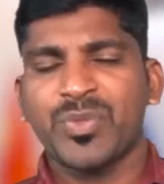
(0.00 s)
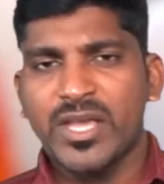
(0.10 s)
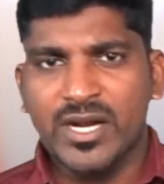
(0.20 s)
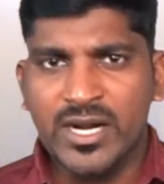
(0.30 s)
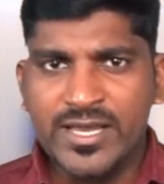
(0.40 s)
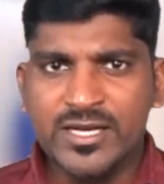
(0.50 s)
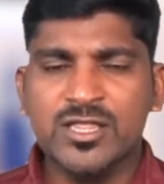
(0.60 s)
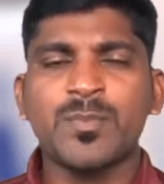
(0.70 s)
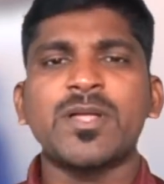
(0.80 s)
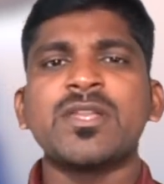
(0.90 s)
இரண்டாயிரத்தி
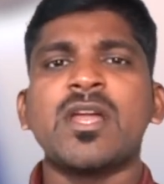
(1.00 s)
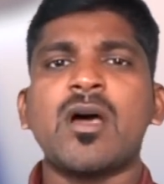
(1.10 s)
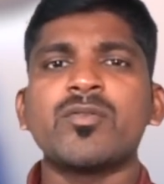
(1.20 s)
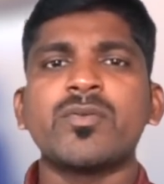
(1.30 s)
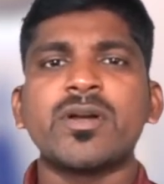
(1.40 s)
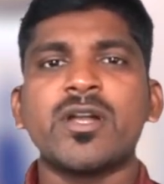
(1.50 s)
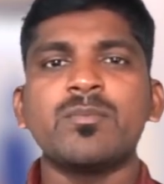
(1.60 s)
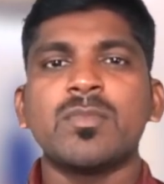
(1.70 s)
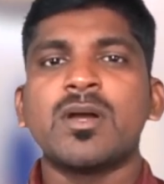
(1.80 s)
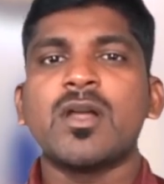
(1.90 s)
பதினேழாவது வருடம்
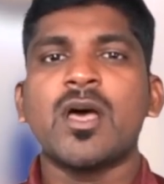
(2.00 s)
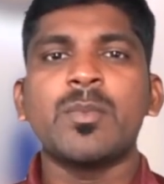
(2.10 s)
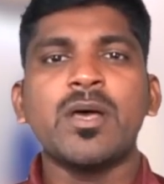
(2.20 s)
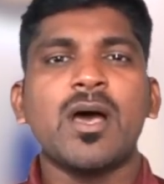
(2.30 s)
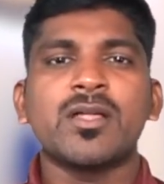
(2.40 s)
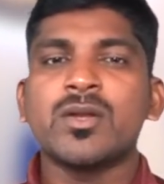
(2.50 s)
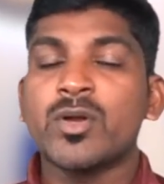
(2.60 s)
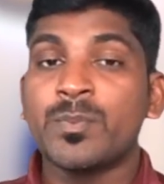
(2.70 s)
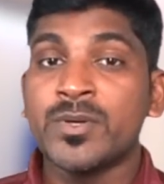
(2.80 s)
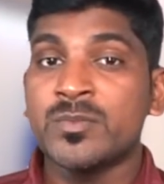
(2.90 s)
நாம் அதில்
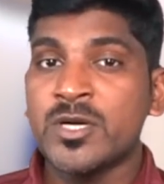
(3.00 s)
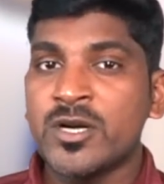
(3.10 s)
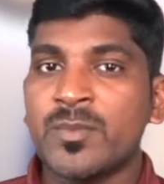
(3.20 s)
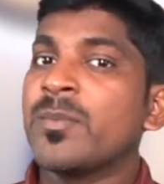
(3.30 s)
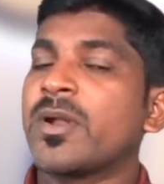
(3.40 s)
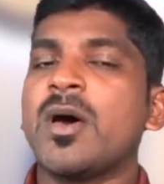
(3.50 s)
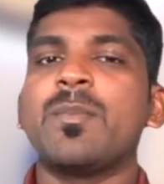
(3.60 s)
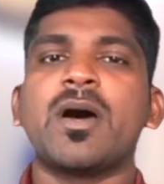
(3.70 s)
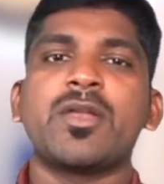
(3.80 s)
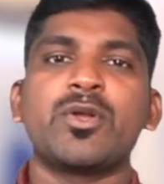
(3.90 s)
ஒரு பெர்மனண்ட் மெம்பராக
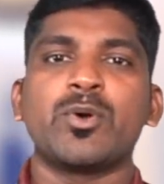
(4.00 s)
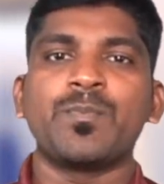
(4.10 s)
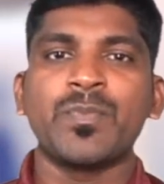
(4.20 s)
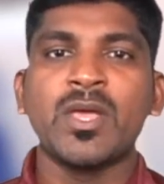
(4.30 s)
மாறிட்டோம்